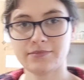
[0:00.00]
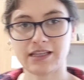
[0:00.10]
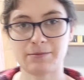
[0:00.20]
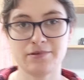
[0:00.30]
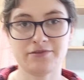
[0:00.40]

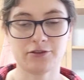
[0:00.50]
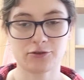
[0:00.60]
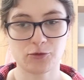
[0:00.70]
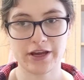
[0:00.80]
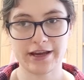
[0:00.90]
tam
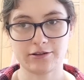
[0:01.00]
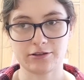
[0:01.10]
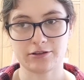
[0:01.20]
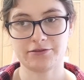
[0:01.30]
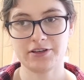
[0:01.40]
informuje
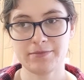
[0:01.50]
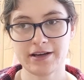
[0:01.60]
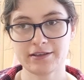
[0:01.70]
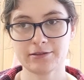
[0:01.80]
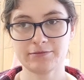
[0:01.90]
o
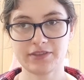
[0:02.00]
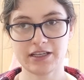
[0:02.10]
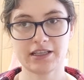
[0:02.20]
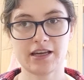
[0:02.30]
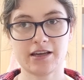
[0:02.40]
filmach,
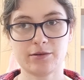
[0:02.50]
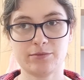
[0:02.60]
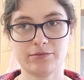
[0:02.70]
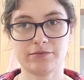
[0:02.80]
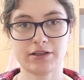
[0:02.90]
jakie
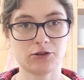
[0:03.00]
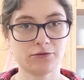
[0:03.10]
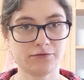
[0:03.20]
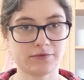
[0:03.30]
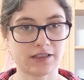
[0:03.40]

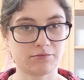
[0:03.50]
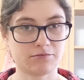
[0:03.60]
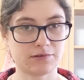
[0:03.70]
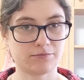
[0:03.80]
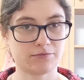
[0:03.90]
będą w
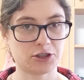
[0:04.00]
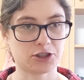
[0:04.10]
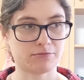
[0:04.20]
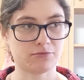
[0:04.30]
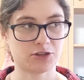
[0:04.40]

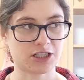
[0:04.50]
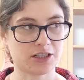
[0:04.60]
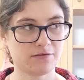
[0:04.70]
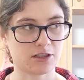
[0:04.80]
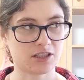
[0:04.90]
najbliższym
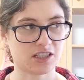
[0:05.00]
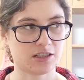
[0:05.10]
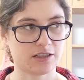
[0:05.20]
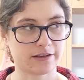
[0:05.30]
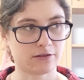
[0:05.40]
czasie, w sensie
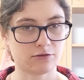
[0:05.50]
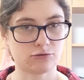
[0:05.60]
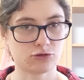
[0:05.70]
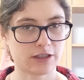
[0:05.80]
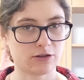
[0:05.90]
jak
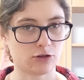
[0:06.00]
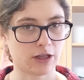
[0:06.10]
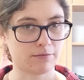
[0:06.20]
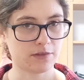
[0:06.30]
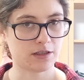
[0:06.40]
już je
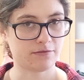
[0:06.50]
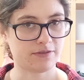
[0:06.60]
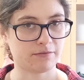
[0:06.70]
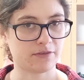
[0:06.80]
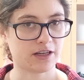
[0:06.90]
dodam i
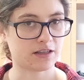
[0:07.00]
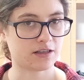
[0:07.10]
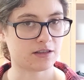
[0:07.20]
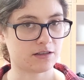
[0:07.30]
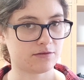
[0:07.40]
wiem,
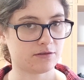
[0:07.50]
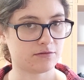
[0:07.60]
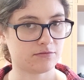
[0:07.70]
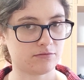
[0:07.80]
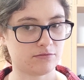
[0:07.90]
kiedy
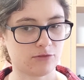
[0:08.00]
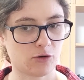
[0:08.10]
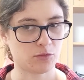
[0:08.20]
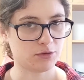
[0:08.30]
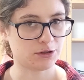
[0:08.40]

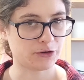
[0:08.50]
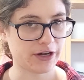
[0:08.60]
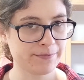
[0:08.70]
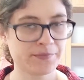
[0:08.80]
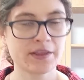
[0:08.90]

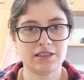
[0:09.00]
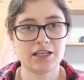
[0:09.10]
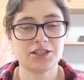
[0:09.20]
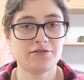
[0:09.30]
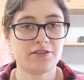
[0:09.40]
opublikuję.
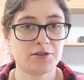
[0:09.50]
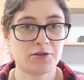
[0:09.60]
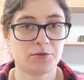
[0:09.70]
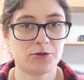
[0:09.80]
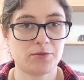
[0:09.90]
Jeśli film
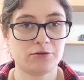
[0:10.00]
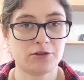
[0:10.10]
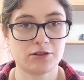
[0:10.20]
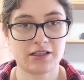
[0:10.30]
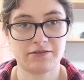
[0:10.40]
się podobał,
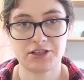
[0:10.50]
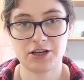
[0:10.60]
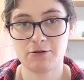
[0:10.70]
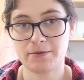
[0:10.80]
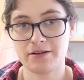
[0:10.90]
to
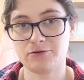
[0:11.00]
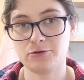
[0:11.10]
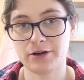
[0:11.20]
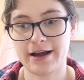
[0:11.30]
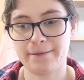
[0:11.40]
zostawcie łapkę w
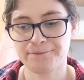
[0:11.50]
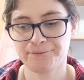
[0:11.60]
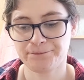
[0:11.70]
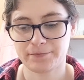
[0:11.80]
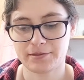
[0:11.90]
górę,
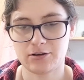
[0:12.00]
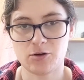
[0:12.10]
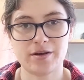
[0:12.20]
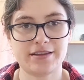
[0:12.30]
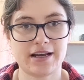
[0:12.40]
mm,
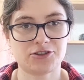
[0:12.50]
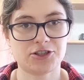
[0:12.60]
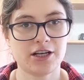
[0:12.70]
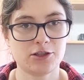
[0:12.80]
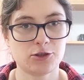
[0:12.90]

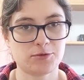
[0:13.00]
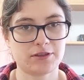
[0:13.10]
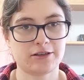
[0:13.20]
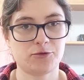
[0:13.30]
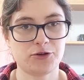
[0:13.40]
komentarz,
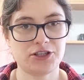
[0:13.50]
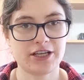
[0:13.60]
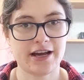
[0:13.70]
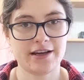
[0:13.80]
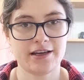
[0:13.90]

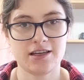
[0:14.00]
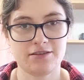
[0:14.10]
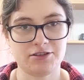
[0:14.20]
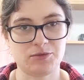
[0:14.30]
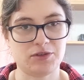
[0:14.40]
subskrybujcie
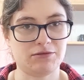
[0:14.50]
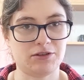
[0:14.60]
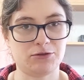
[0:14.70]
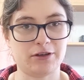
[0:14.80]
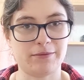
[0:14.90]
i widzimy się
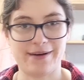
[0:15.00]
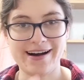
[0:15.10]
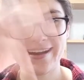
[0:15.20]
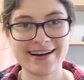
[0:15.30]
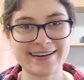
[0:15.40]
niedługo.
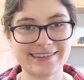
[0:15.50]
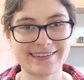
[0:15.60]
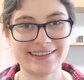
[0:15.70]
Pa!